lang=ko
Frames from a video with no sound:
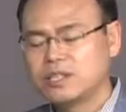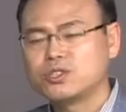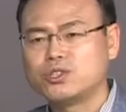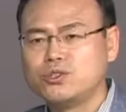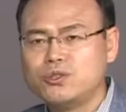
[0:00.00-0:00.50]

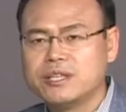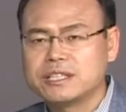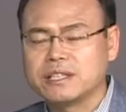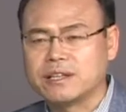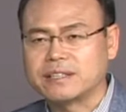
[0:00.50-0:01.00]

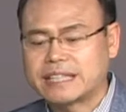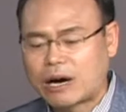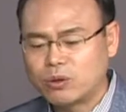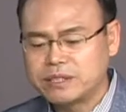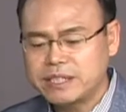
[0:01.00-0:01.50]
지위에서
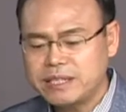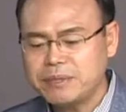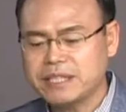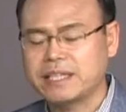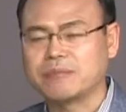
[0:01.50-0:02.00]
나오는
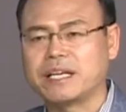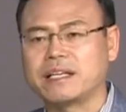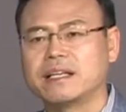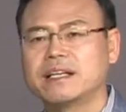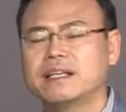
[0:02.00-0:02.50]
힘이기
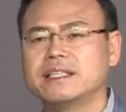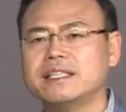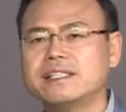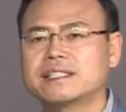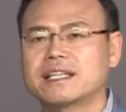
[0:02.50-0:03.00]
때문에
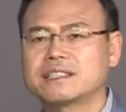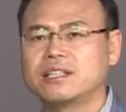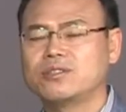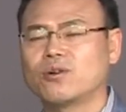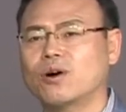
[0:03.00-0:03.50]

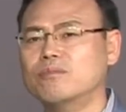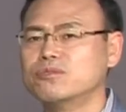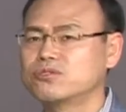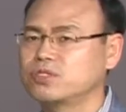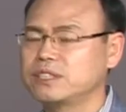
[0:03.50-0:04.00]
일사천리로
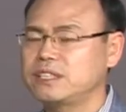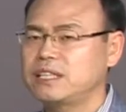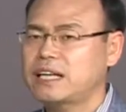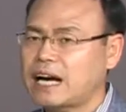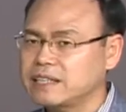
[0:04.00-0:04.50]
업무
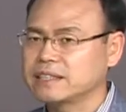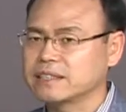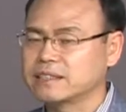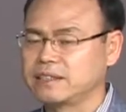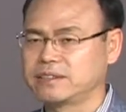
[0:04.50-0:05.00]
추진을 하는
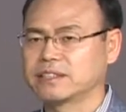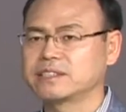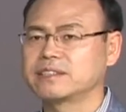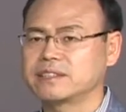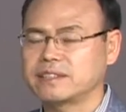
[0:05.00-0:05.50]
그런
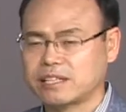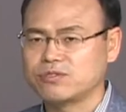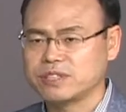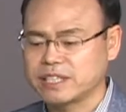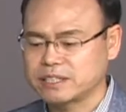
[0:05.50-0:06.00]
것은 될
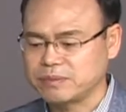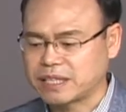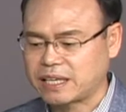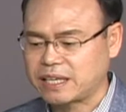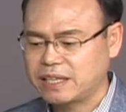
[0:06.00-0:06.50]
수
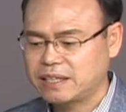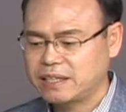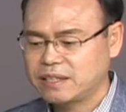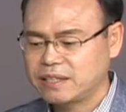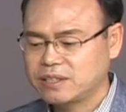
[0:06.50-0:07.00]
있겠습니다.
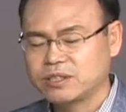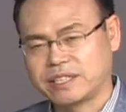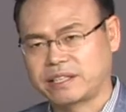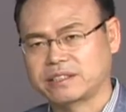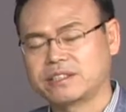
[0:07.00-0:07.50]

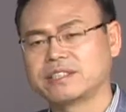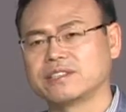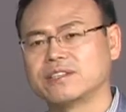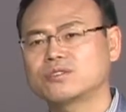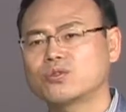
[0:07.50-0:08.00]
예,
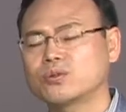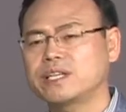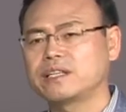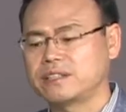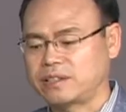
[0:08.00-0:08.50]
그래서
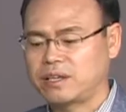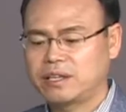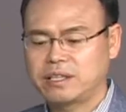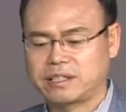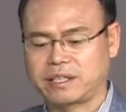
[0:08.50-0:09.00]
초기에는
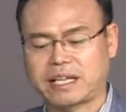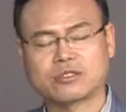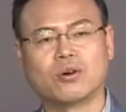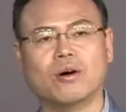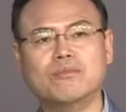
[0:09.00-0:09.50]
예,
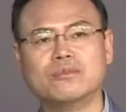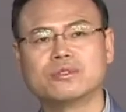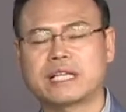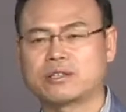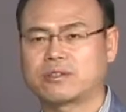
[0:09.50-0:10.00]
다소 업무
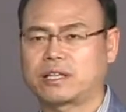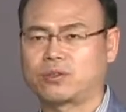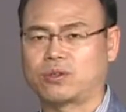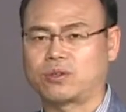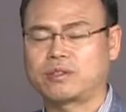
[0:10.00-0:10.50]

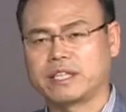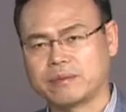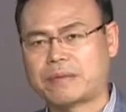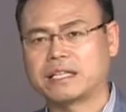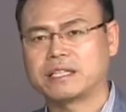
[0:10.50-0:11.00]
성과도 예,
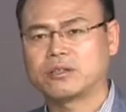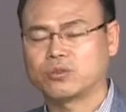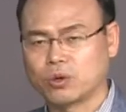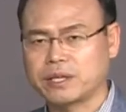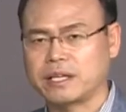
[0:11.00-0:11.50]

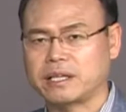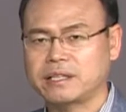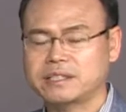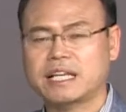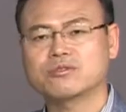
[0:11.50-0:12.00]

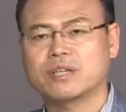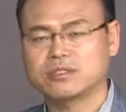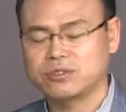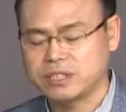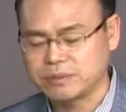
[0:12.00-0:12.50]
높게 창출할
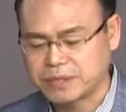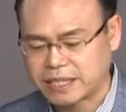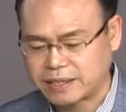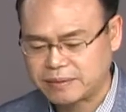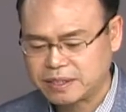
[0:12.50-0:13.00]
수
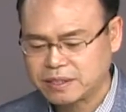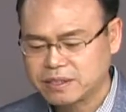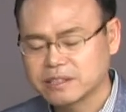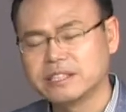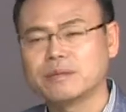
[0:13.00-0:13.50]
있습니다.
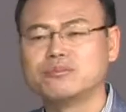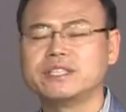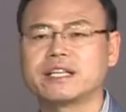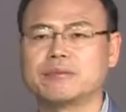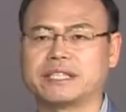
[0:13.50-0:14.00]
근데
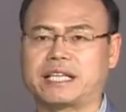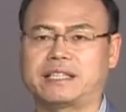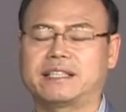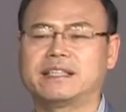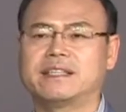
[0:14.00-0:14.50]
문제가 뭐냐?